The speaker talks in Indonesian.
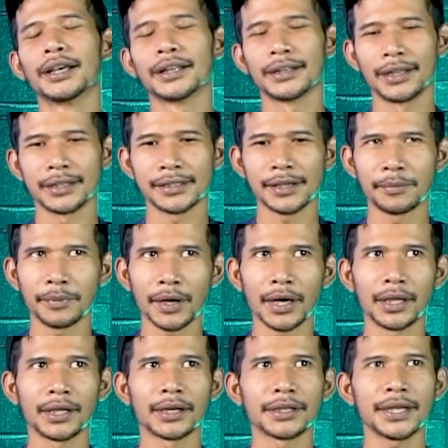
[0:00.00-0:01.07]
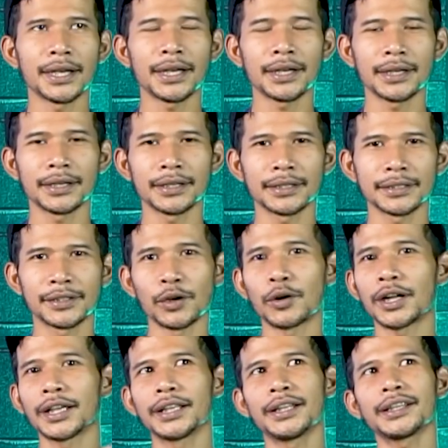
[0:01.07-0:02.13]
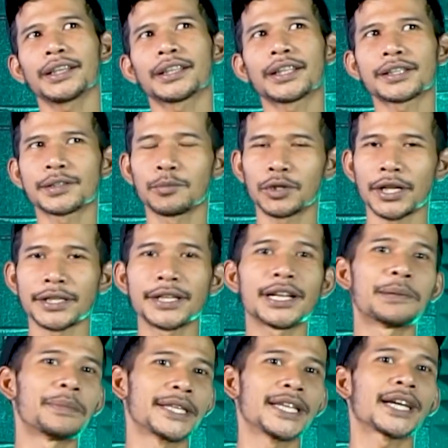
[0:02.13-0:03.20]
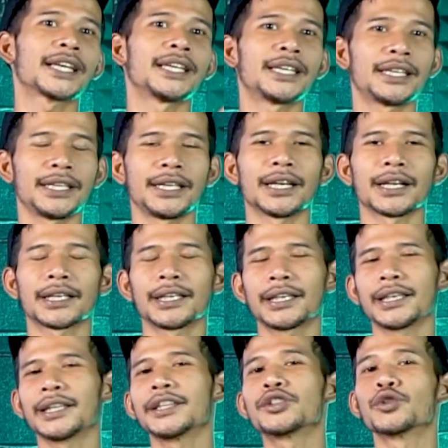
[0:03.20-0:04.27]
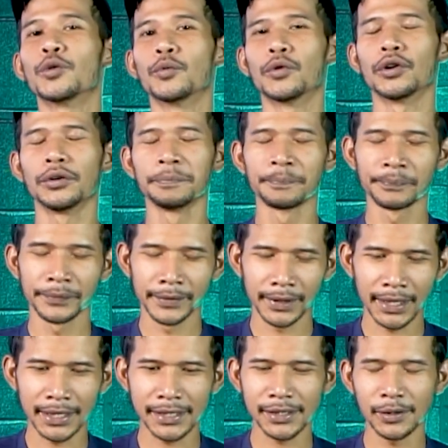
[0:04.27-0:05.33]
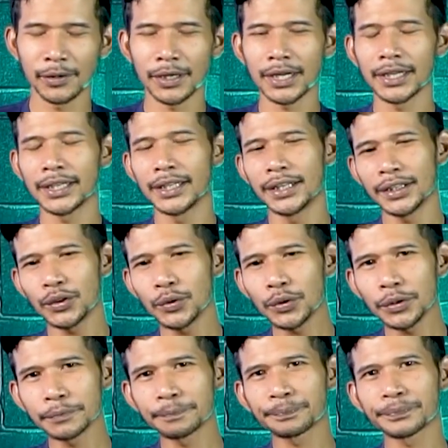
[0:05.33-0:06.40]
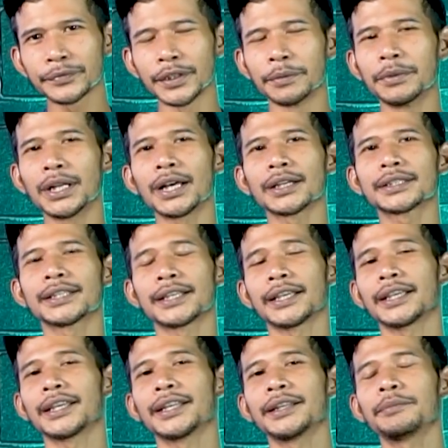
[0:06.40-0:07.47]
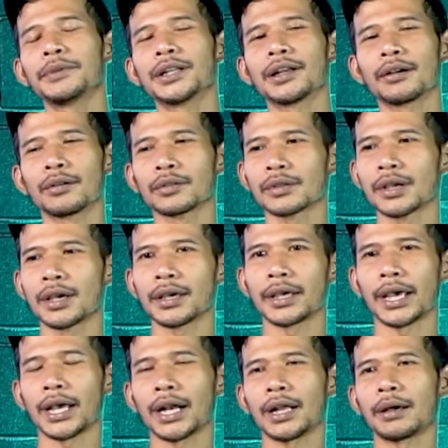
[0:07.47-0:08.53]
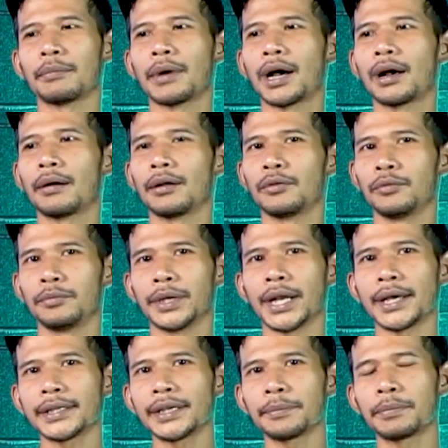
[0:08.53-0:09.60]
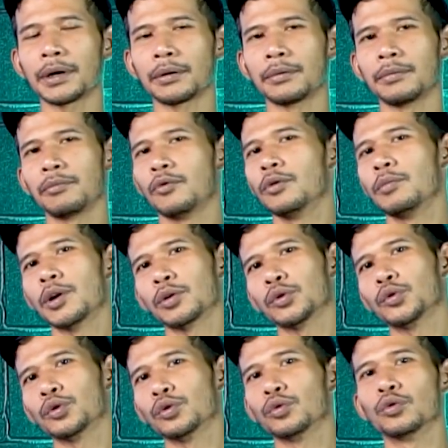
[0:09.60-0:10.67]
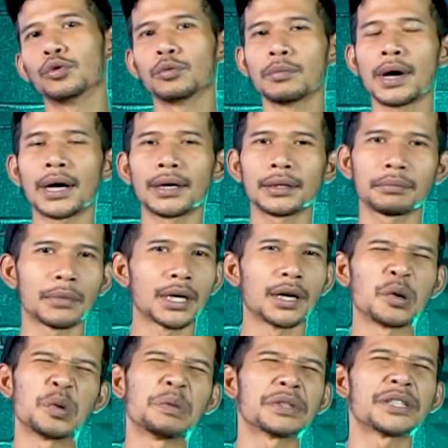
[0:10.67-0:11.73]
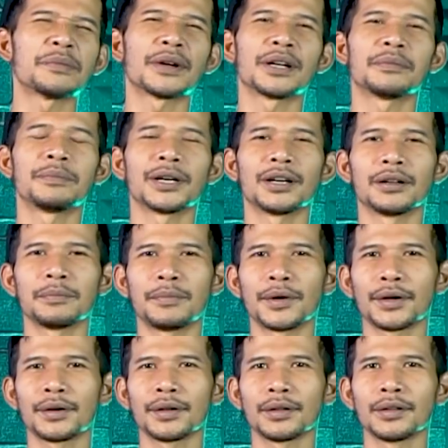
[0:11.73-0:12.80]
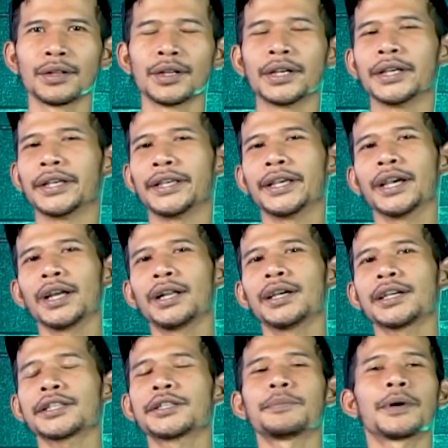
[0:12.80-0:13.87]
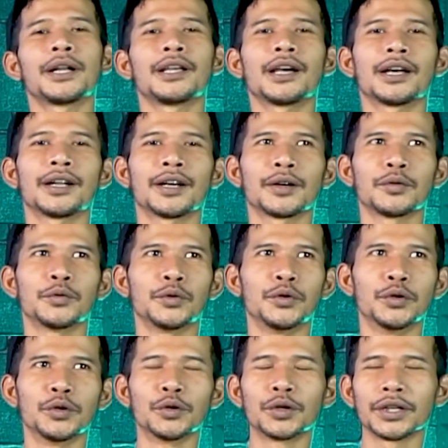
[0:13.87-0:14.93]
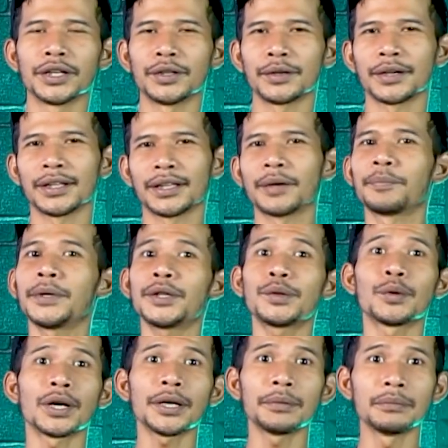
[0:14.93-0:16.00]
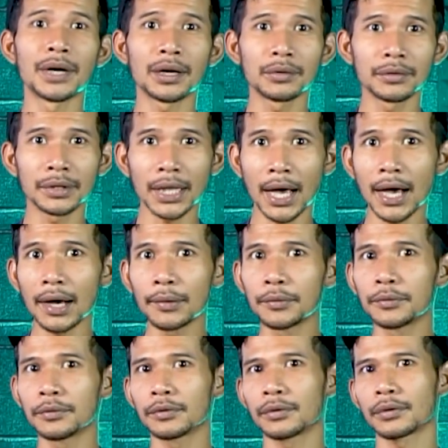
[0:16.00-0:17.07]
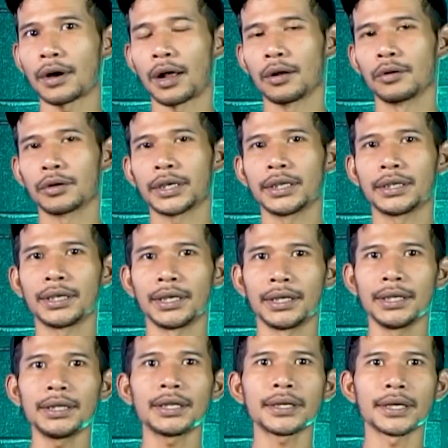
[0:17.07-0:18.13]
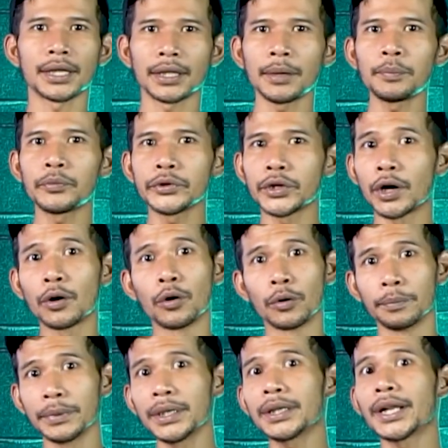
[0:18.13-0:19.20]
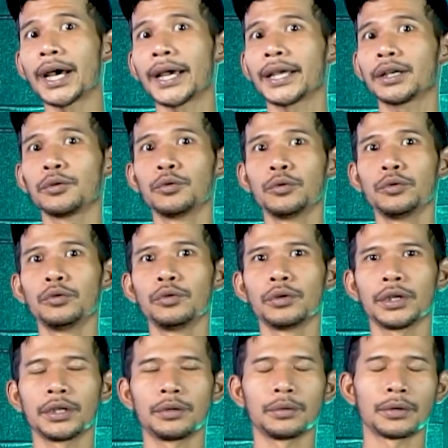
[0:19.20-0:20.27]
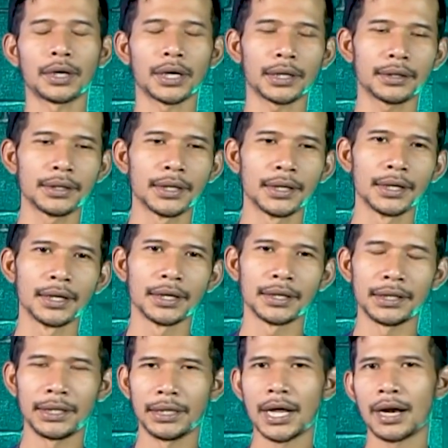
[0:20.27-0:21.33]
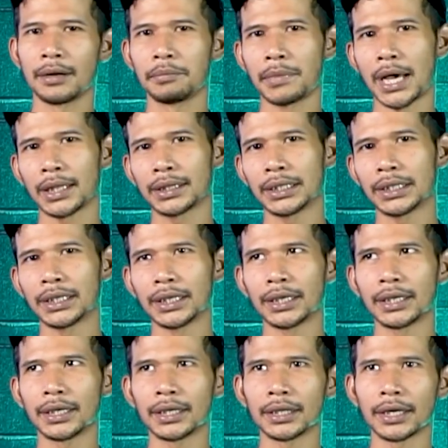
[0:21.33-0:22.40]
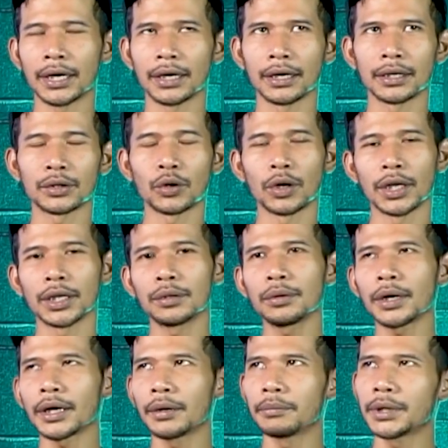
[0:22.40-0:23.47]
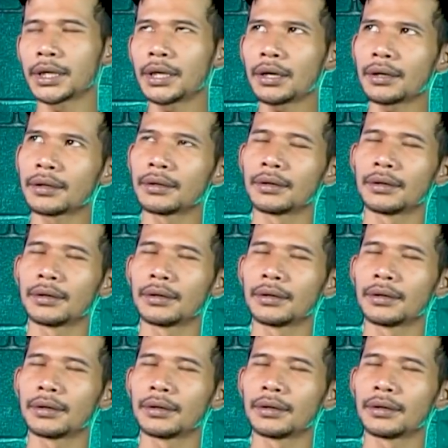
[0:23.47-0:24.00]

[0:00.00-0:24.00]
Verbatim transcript: dan sampai akhirnya si orang ini kita sebut aja namanya Kiki ya Kiki ini cowok nah si orang ini tuh dia bilang si Kiki ini bilang Yaelah maklumin aja pak Gue baru turun gunung banget Badan gue masih pada pegel-pegel Iya ada si paling anak gunung gitu kan Tapi Tole baru tahu Kalau Kiki ini ternyata punya hobi naik gunung gitu kan di dalam hati Kiki eh, Tole itu kayak mikir